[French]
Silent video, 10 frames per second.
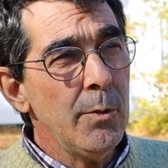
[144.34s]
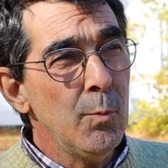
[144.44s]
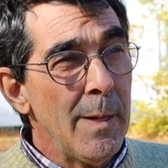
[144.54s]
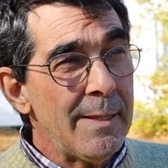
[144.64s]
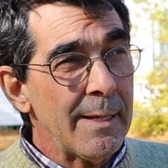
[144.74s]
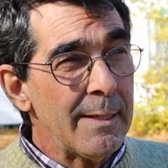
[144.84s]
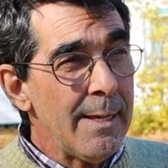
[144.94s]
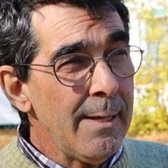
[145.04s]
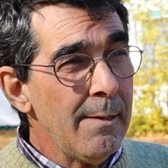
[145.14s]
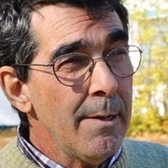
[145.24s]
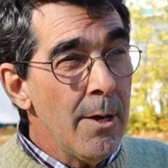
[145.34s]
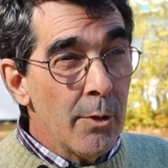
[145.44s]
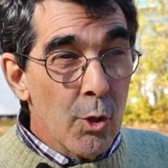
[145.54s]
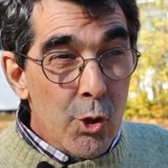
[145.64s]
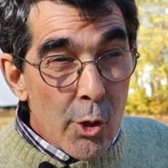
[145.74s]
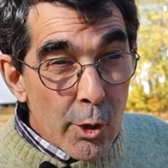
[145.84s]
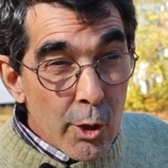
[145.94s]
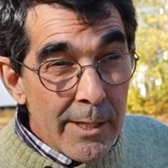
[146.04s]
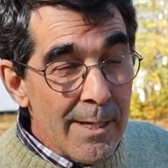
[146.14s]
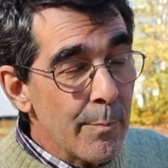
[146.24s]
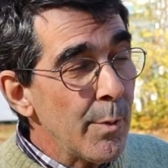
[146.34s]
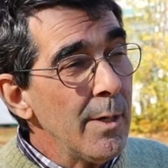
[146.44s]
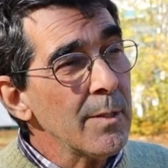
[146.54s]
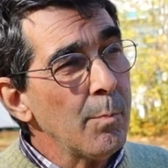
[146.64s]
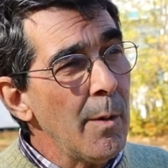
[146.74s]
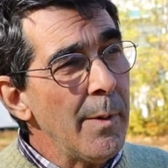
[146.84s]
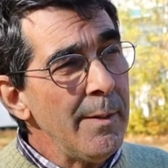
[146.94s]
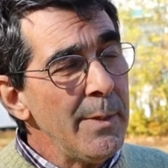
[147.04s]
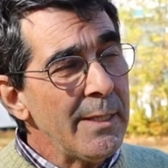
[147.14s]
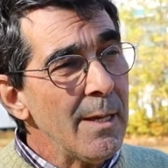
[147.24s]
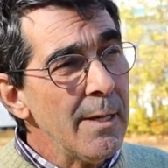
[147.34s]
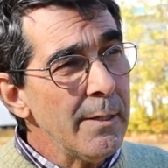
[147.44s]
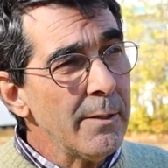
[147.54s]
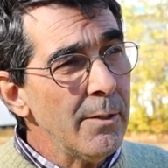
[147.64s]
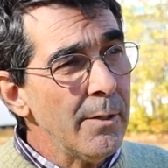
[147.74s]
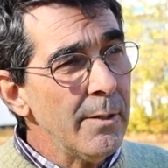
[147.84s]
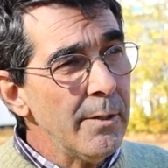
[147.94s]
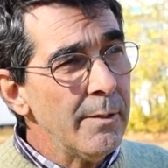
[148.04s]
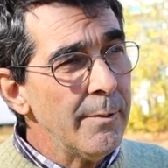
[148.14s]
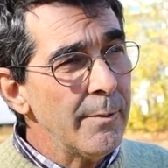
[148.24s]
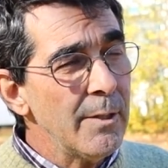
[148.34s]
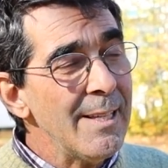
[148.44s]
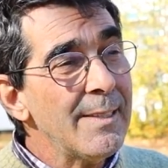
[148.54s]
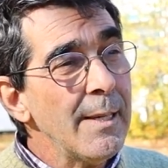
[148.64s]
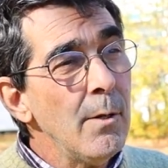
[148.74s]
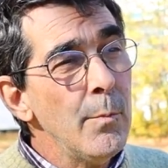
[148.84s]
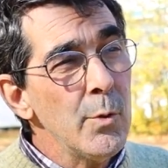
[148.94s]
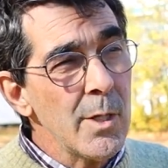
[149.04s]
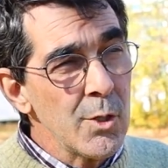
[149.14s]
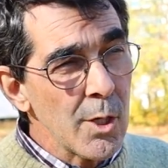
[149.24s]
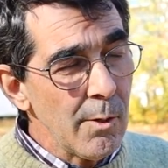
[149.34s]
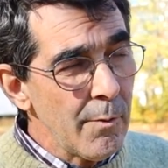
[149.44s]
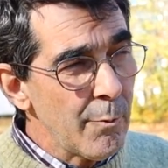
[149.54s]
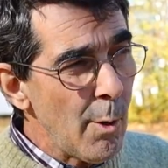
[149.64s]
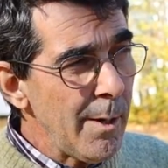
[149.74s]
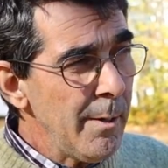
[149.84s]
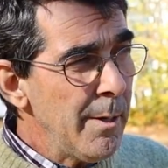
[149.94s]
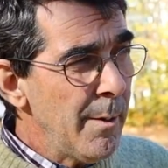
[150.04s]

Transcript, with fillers: du matériel que je ne connais pas en ce moment, mais que, que détient le musée de Charlevoix,